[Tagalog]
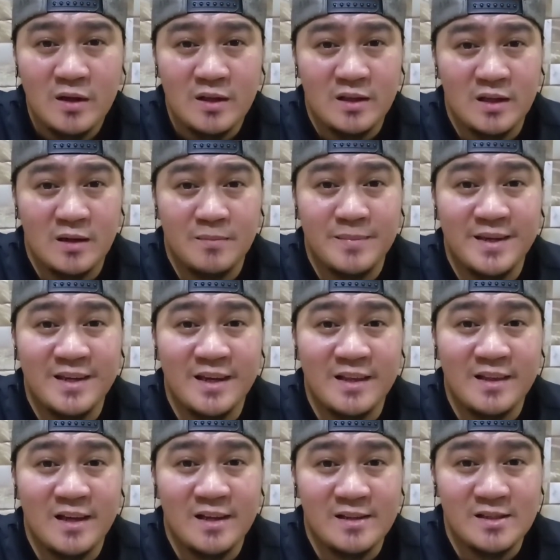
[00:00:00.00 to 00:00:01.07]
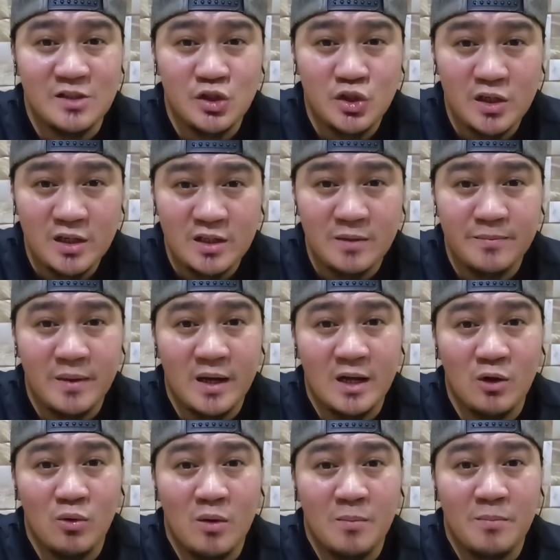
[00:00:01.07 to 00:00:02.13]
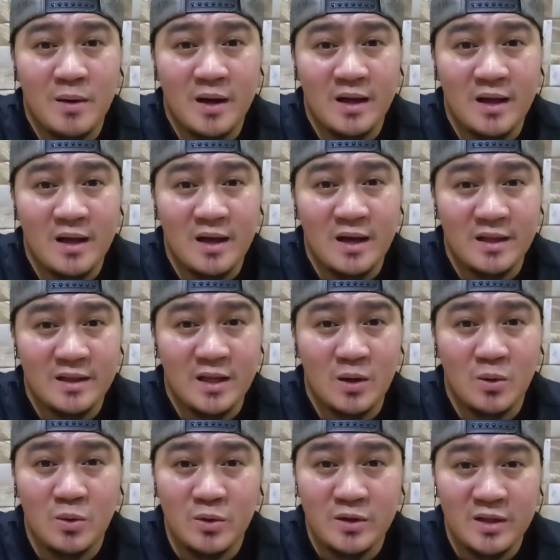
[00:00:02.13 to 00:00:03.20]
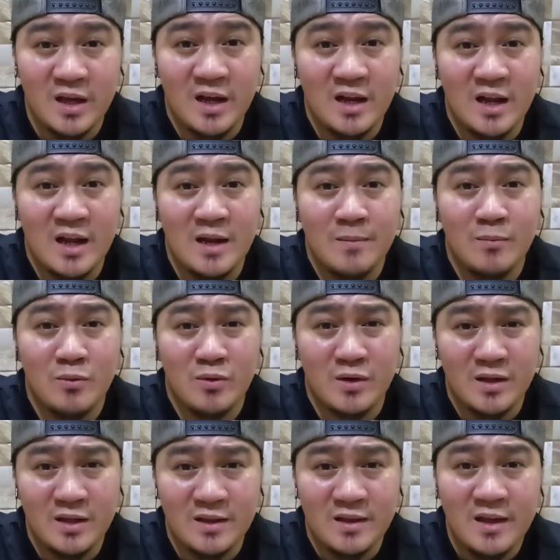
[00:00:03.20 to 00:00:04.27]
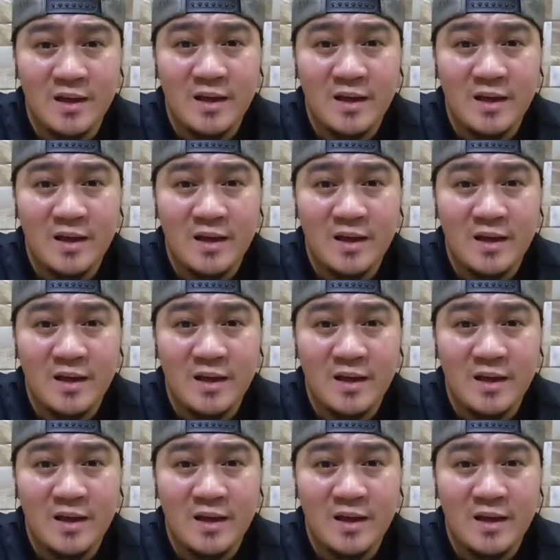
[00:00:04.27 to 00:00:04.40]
na bigyan natin siya ng pangalawang pagkakataon dahil alam ko rin